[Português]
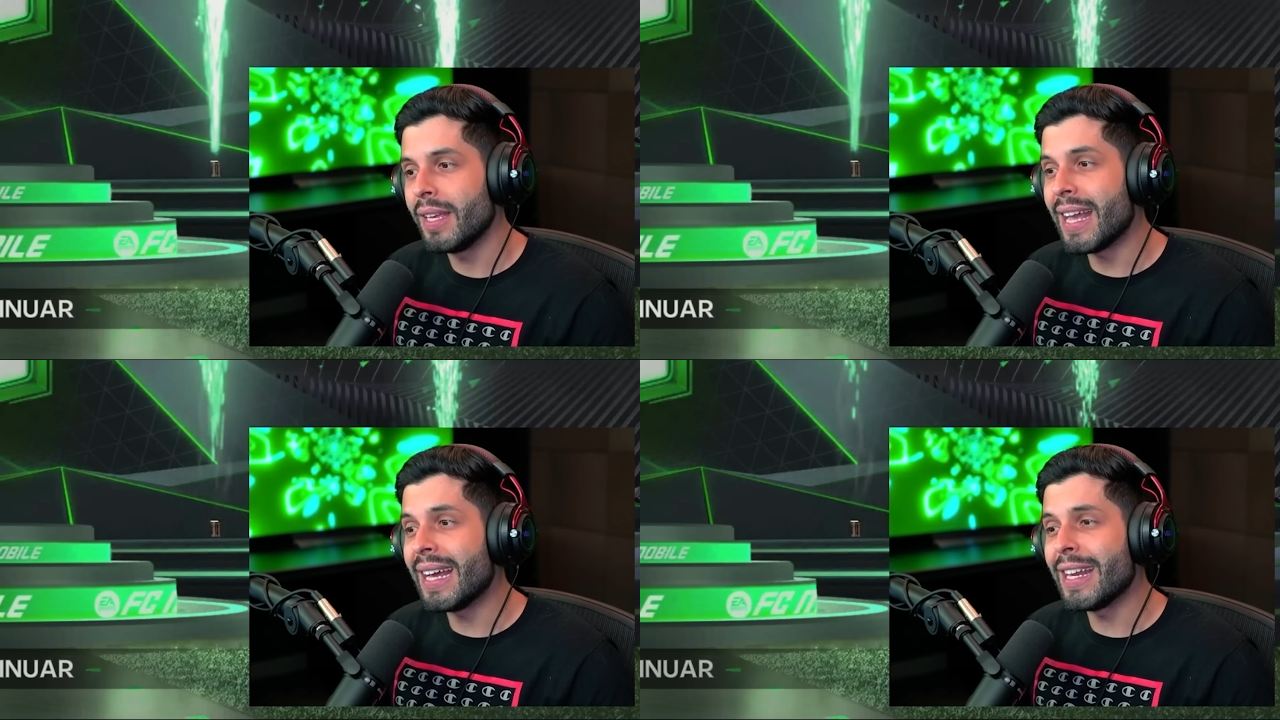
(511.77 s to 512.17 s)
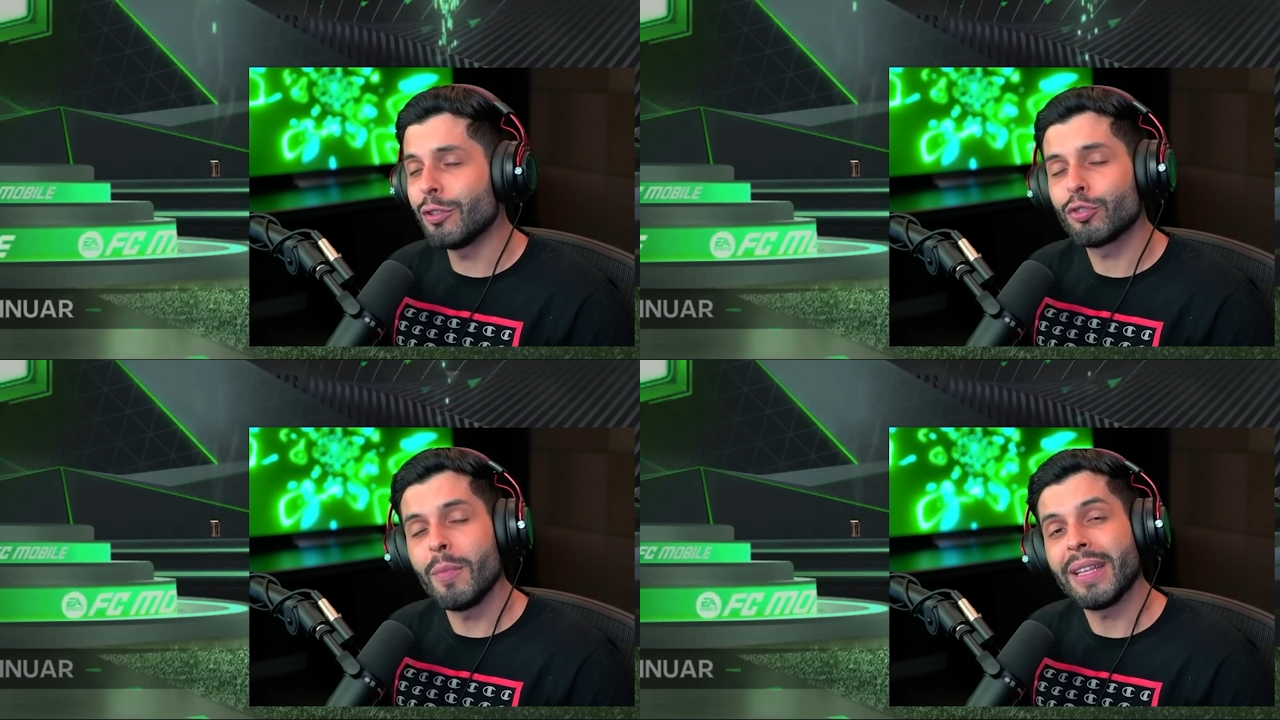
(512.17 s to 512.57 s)
E a galera
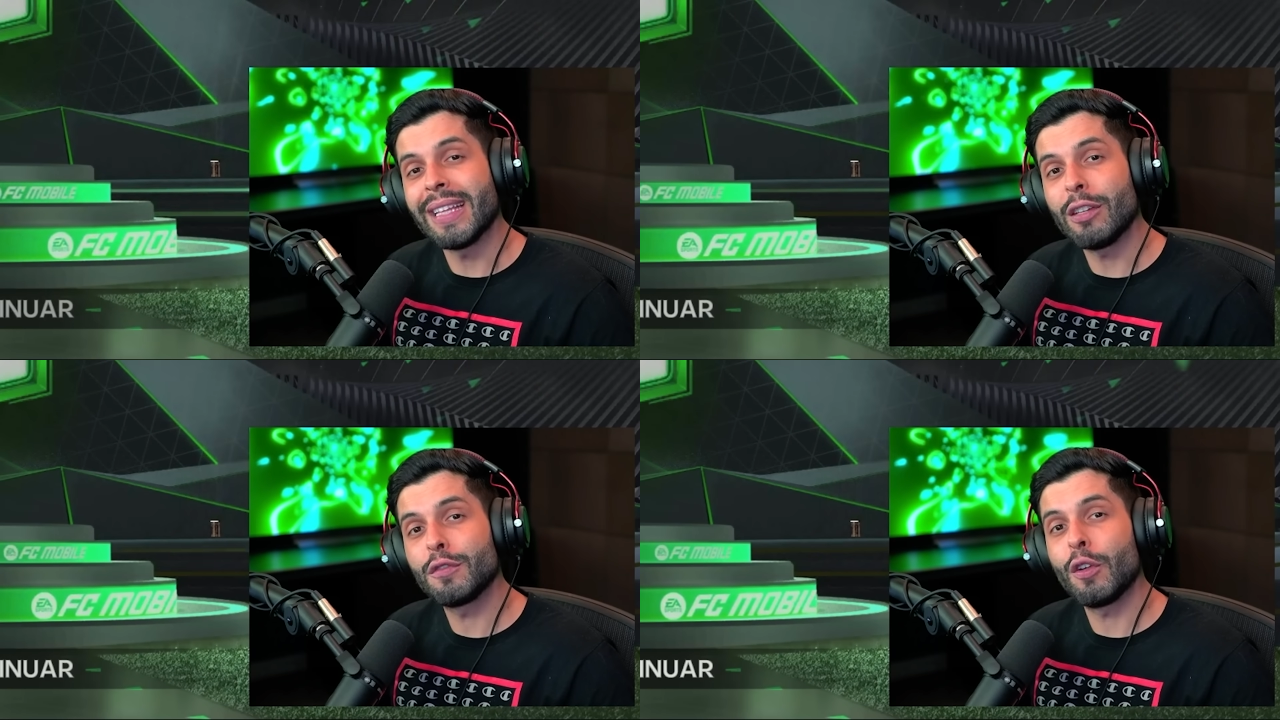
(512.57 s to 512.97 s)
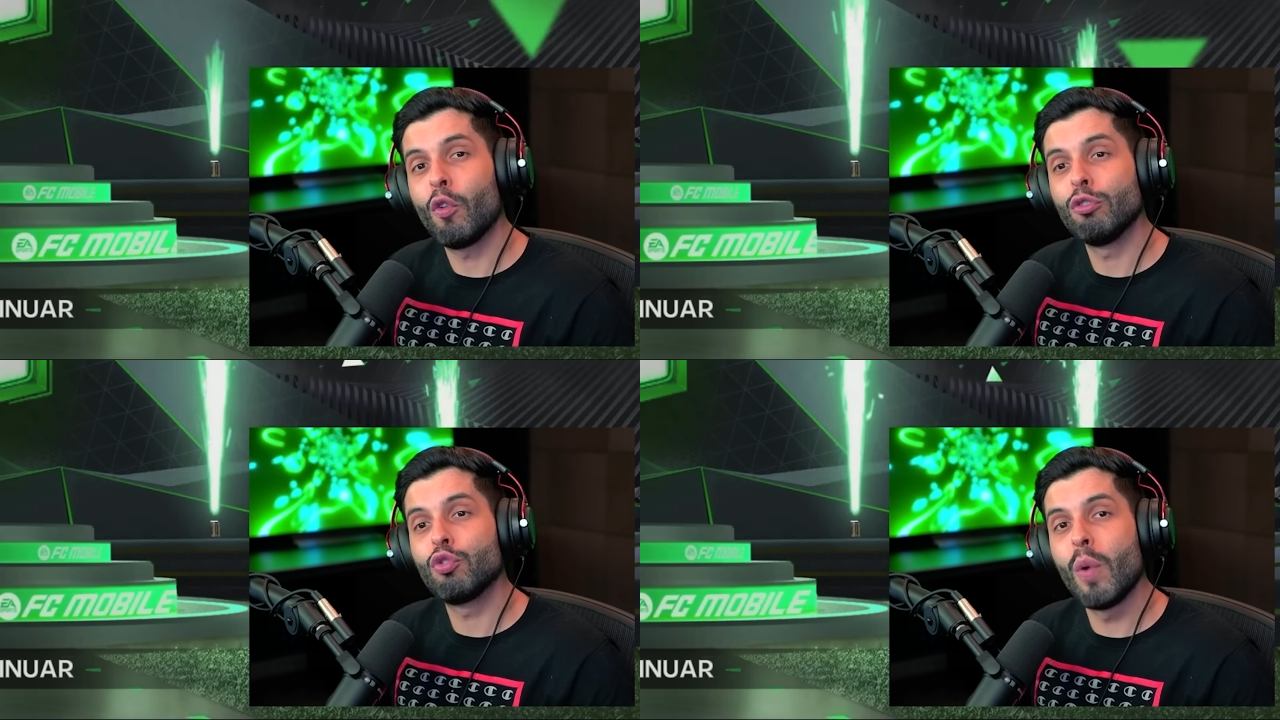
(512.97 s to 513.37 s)
nos comentários
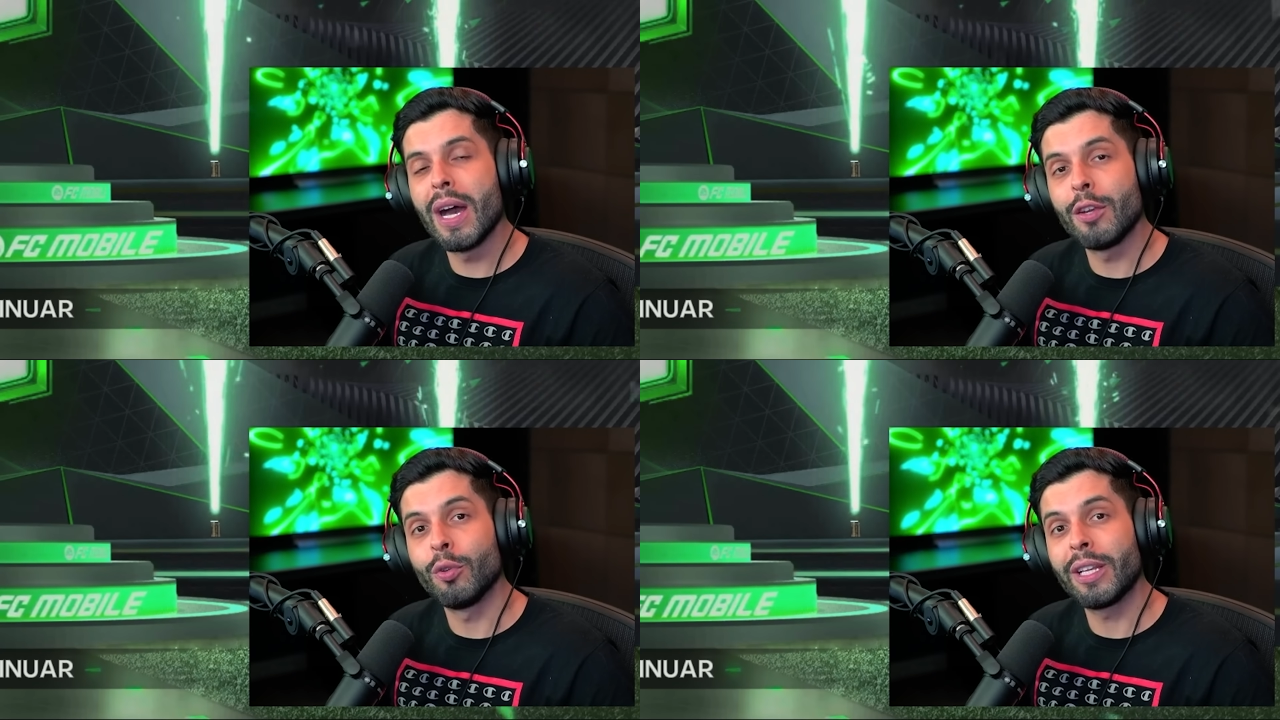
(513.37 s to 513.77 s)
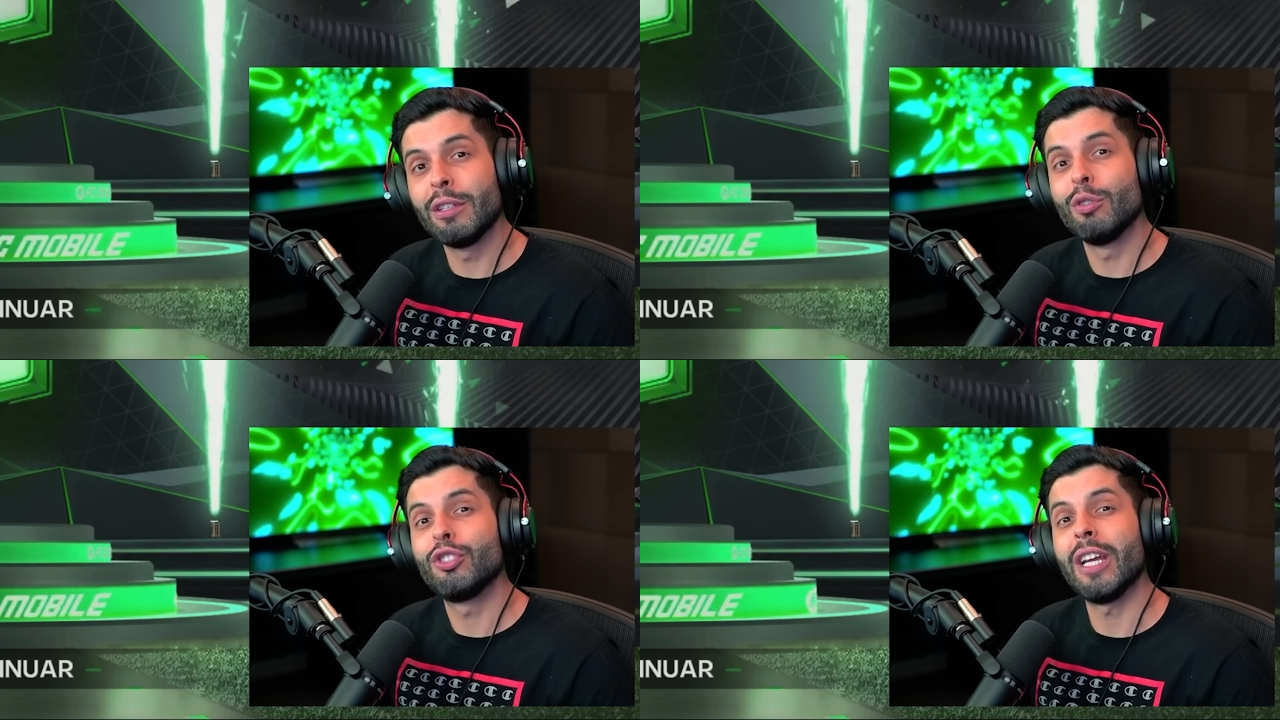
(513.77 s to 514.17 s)
ficou zoando que eu
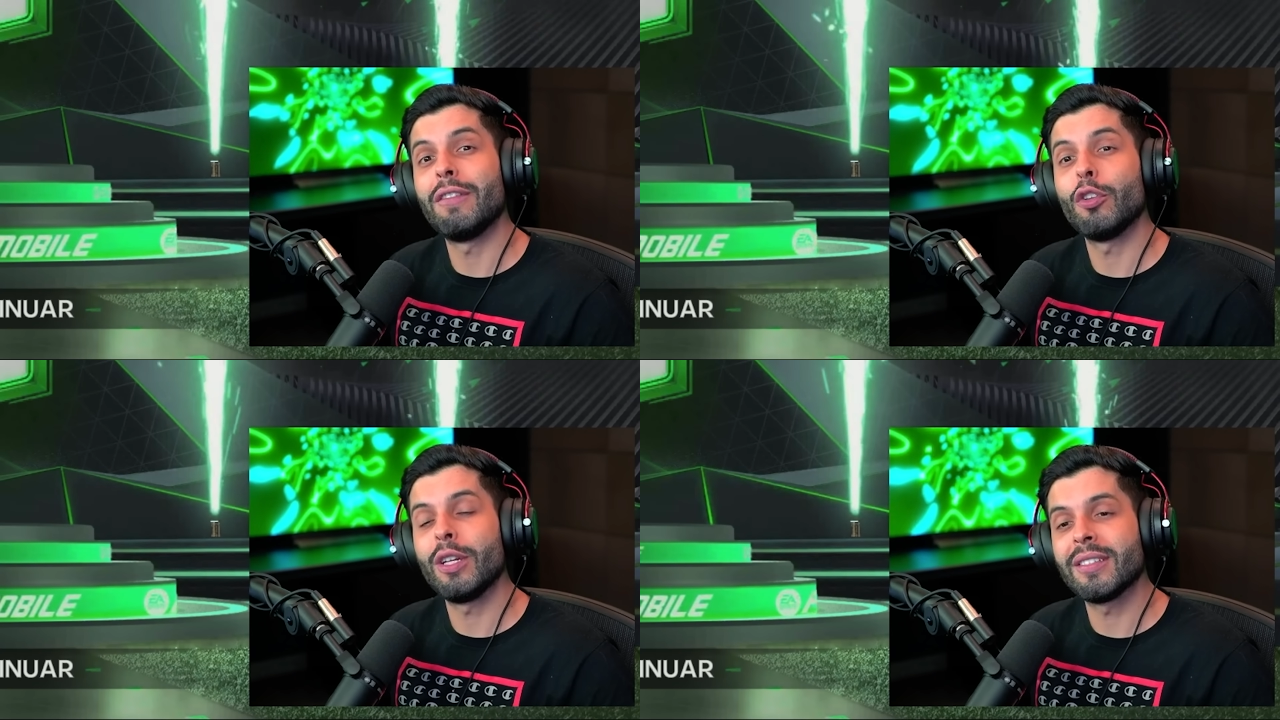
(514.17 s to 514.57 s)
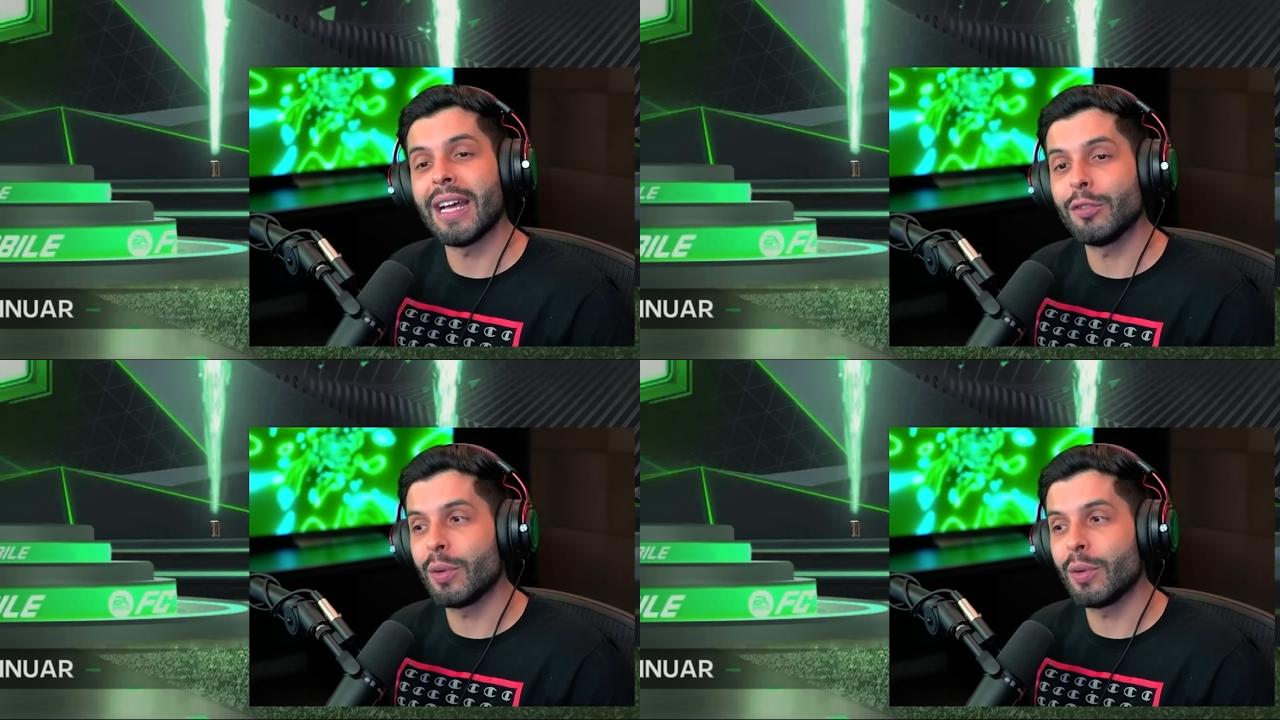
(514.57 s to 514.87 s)
não tinha valorizado o